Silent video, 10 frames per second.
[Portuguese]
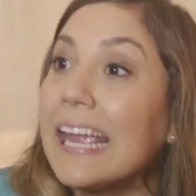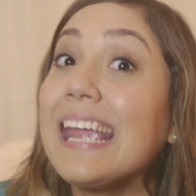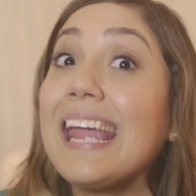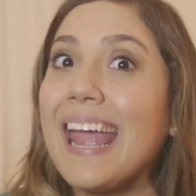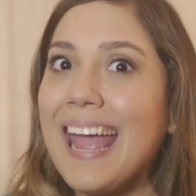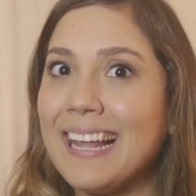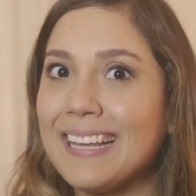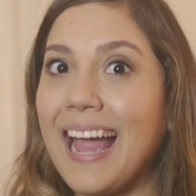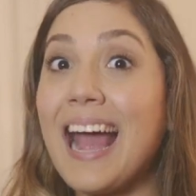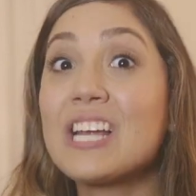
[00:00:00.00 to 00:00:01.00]
E
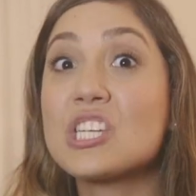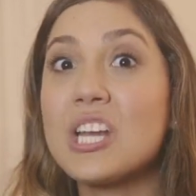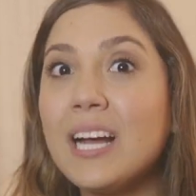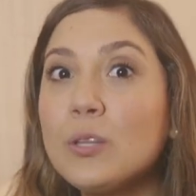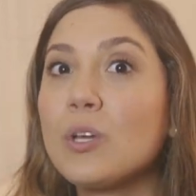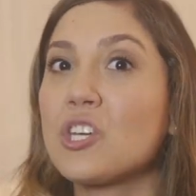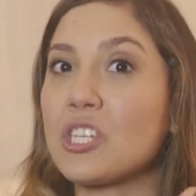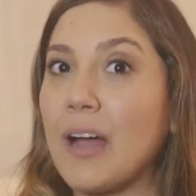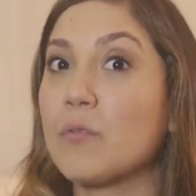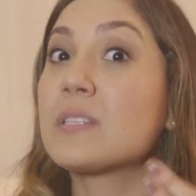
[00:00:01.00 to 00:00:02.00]
ele, achando que
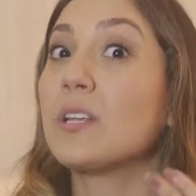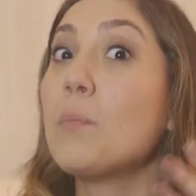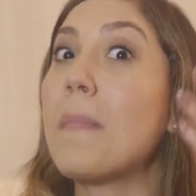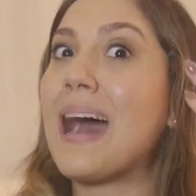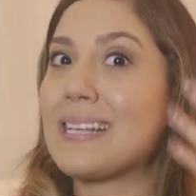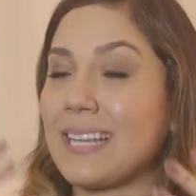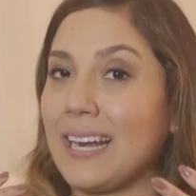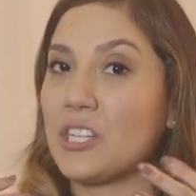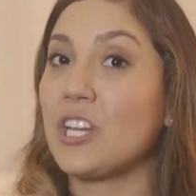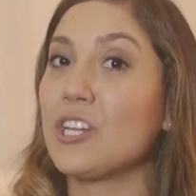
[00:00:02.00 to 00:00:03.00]
estava usando
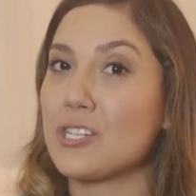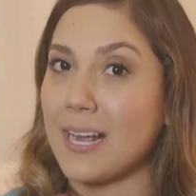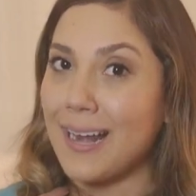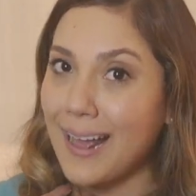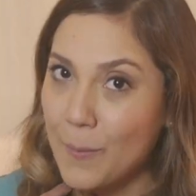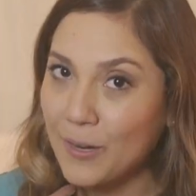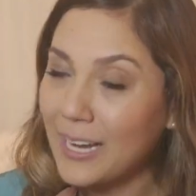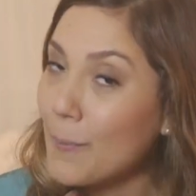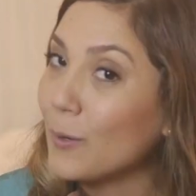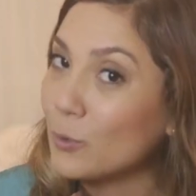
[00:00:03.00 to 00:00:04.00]
máscara, gente, naquela época,
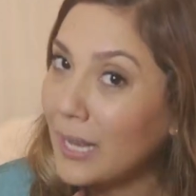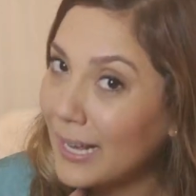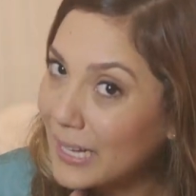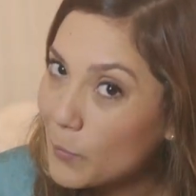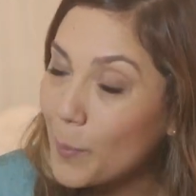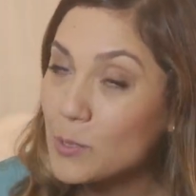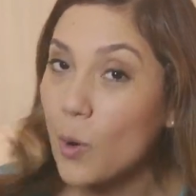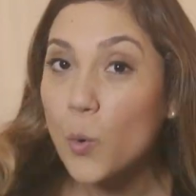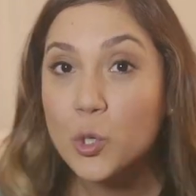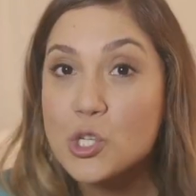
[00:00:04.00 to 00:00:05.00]
na época do Telegram, o
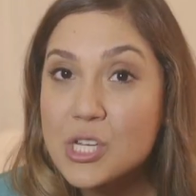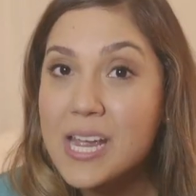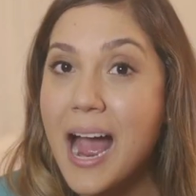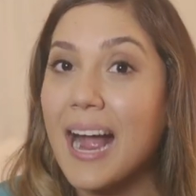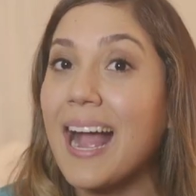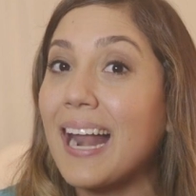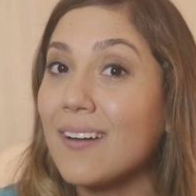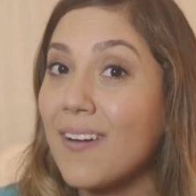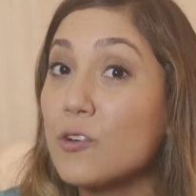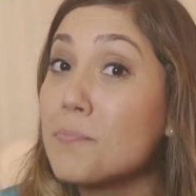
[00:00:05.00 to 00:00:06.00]
pessoal curtia
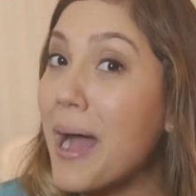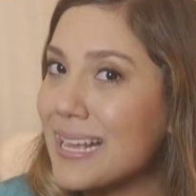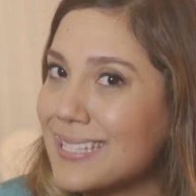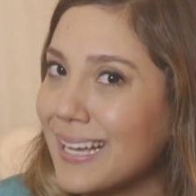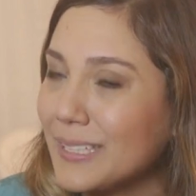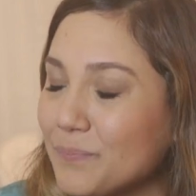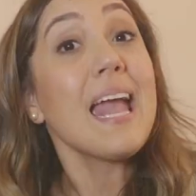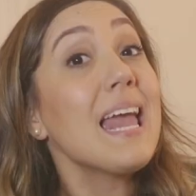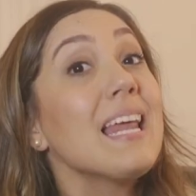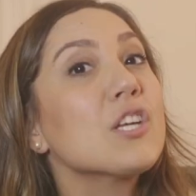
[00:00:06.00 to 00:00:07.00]
carnaval de máscara.
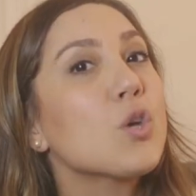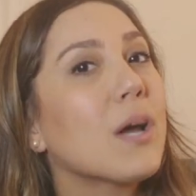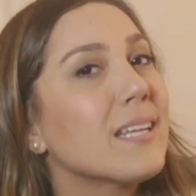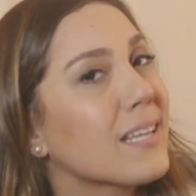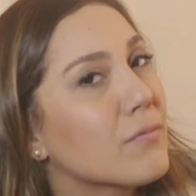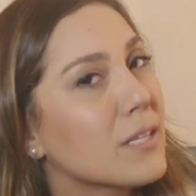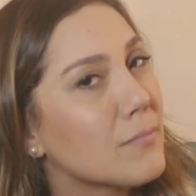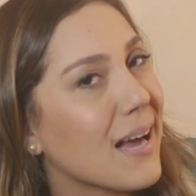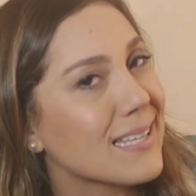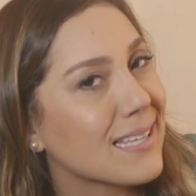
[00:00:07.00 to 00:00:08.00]
Ele achou que ele estava usando
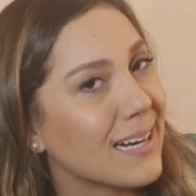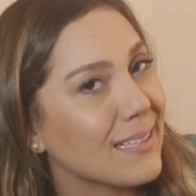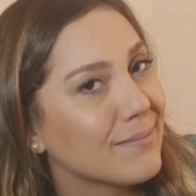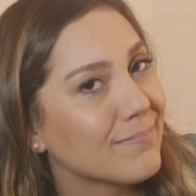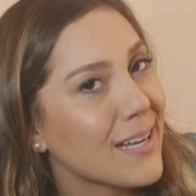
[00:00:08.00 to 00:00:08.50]
máscara.